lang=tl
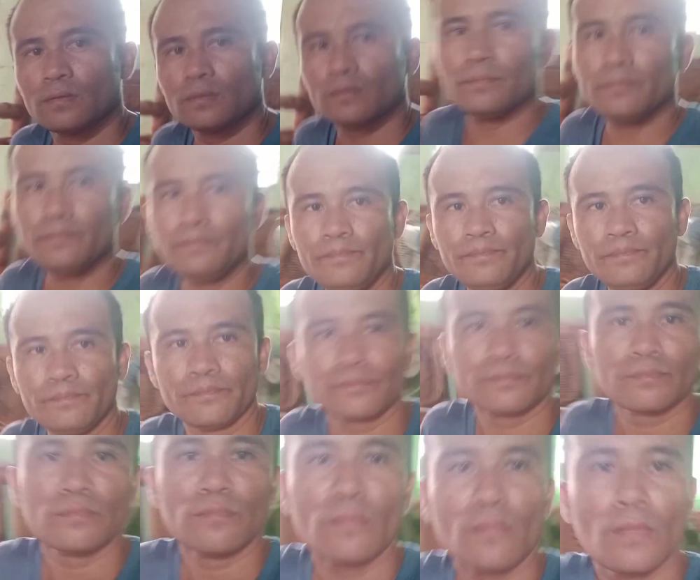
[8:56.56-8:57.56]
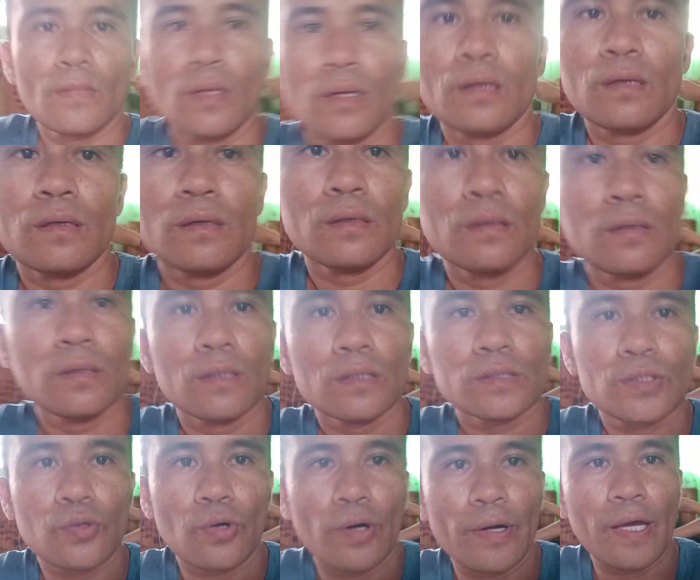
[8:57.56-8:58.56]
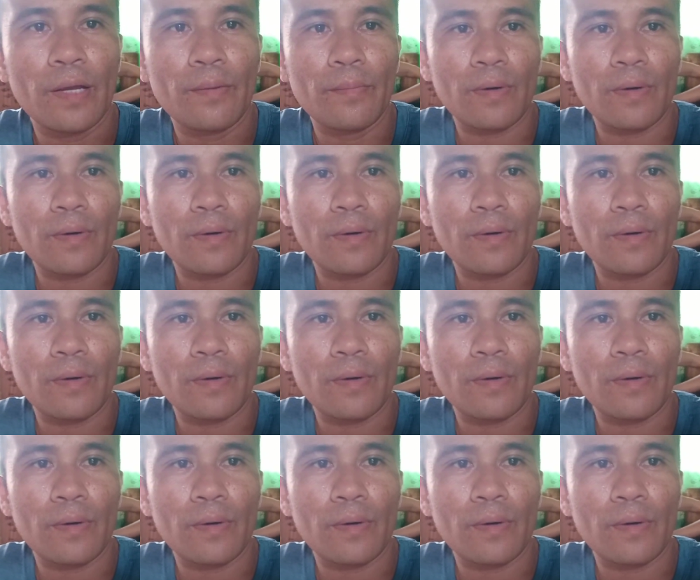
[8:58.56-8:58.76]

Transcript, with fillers: Hindi naman ikaw yung ano. So ayan